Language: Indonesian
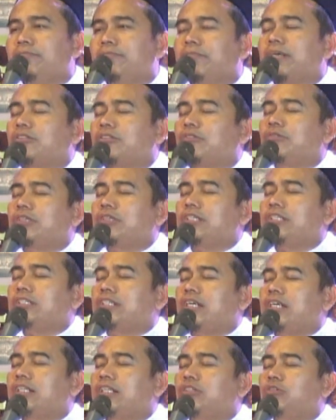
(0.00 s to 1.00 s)
Himmatur
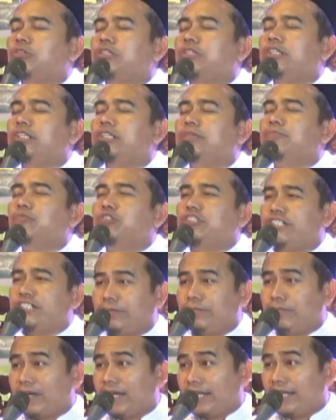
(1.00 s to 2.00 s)
rijal tuhdi
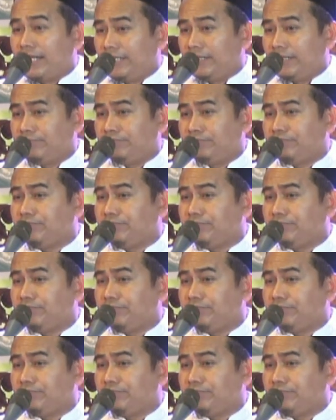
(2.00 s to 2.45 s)
muljibal.